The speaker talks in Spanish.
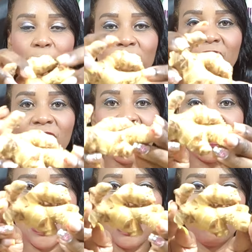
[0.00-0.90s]
vamos a
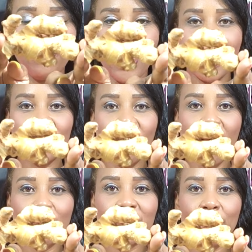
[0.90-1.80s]
utilizar un pedazo y lo
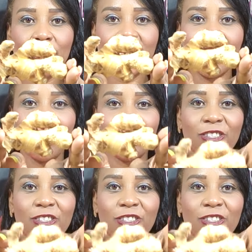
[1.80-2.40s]
vamos a partir en